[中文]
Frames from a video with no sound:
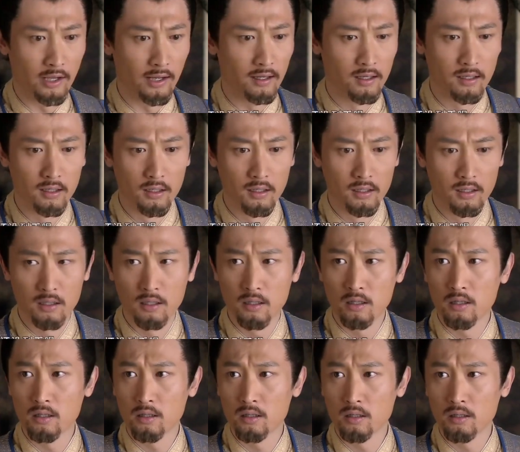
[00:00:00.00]
可是，
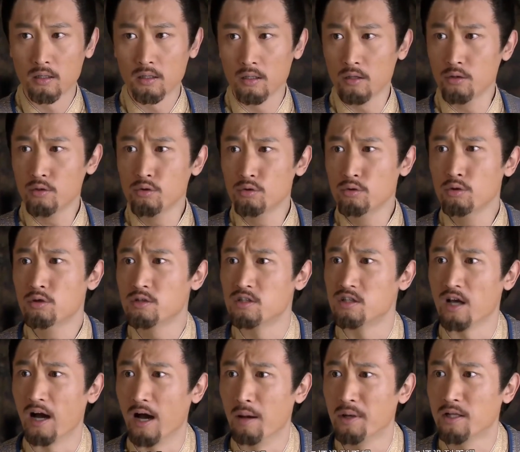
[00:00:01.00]

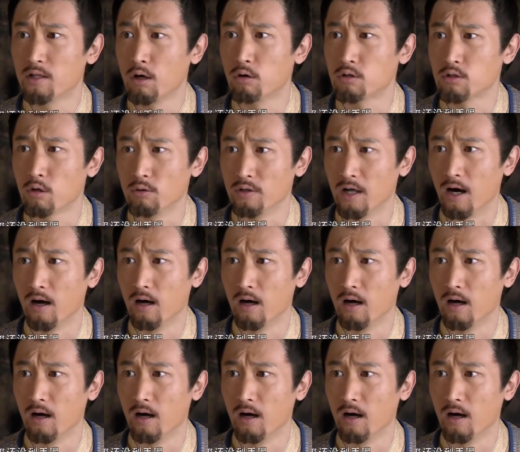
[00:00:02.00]
玉玺还没到